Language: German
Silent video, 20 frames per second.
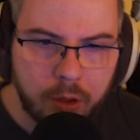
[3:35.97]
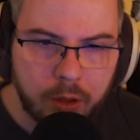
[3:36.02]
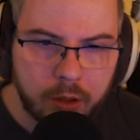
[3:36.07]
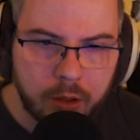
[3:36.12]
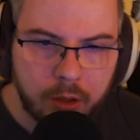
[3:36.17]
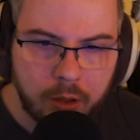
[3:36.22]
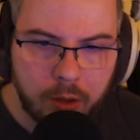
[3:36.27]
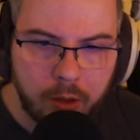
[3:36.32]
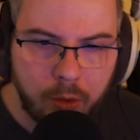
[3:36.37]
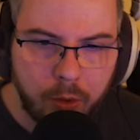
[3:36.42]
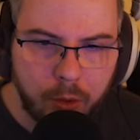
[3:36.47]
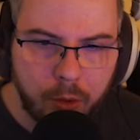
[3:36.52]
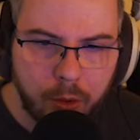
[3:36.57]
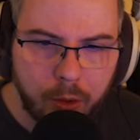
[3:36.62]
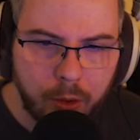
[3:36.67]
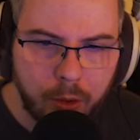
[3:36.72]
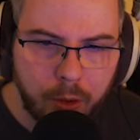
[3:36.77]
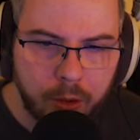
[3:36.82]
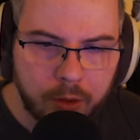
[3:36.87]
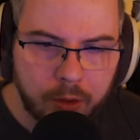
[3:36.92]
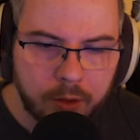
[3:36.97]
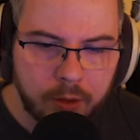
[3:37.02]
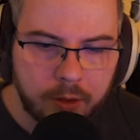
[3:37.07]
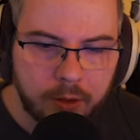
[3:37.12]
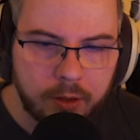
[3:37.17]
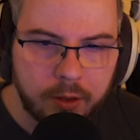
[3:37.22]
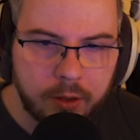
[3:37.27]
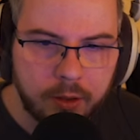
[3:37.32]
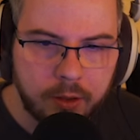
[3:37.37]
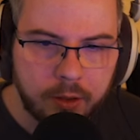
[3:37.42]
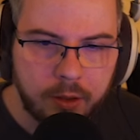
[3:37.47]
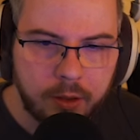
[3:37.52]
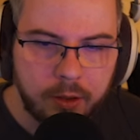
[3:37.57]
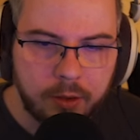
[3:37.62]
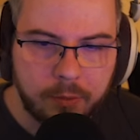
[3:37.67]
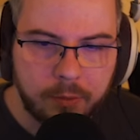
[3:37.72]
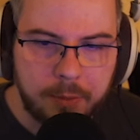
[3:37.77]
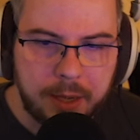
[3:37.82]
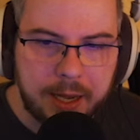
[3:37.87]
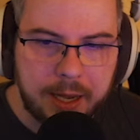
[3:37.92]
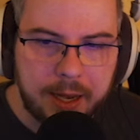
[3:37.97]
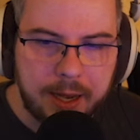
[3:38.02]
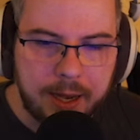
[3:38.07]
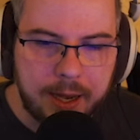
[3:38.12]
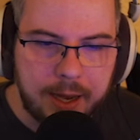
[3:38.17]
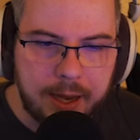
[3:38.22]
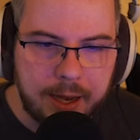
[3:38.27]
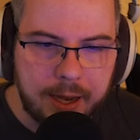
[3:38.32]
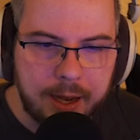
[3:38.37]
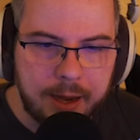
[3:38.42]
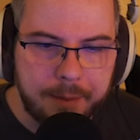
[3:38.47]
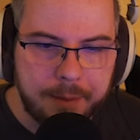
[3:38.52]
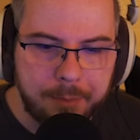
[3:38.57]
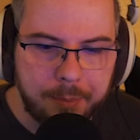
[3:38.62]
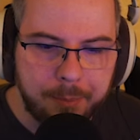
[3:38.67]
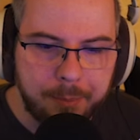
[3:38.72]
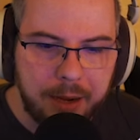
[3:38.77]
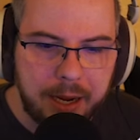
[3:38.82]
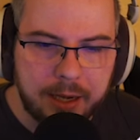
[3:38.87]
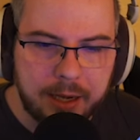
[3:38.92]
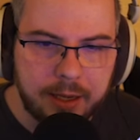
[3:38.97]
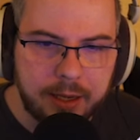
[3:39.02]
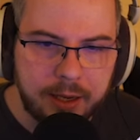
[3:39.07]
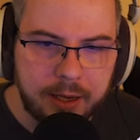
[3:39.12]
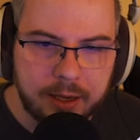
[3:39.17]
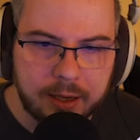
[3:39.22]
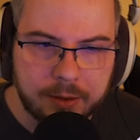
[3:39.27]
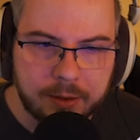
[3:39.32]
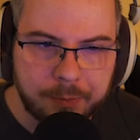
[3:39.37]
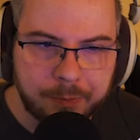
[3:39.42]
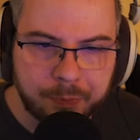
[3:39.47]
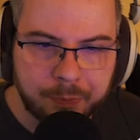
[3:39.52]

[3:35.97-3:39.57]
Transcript: Uh, uh. Miep. Party.